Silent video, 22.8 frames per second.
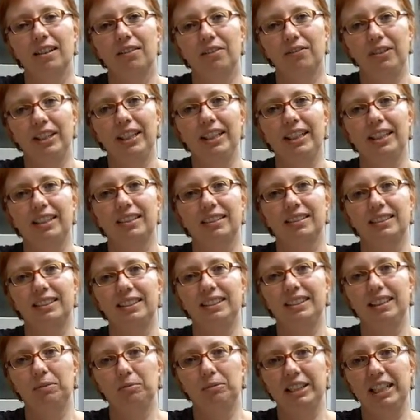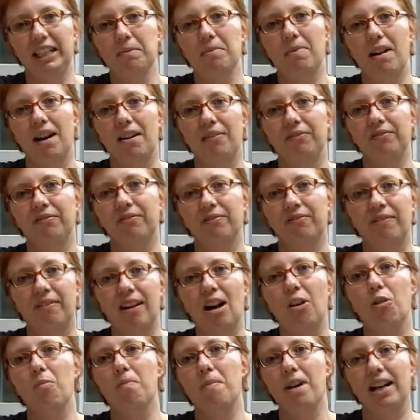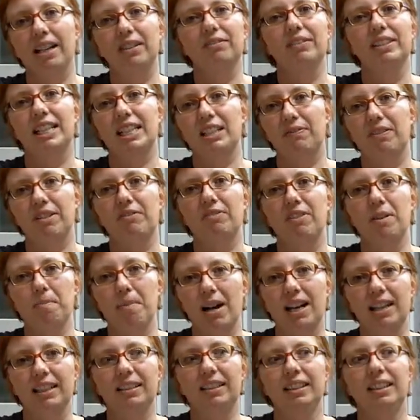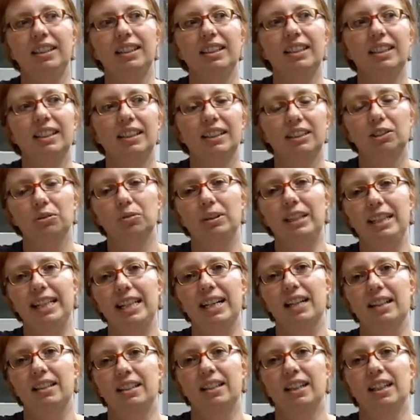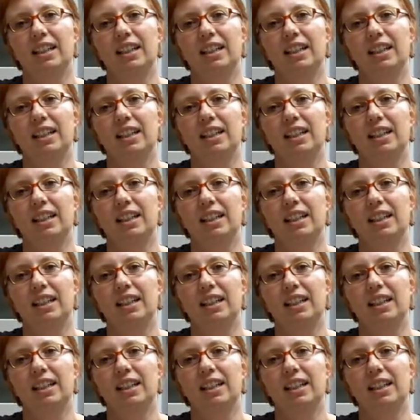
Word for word: Weg, sich dem Thema, warum machen wir das, was wir machen, zu nähern.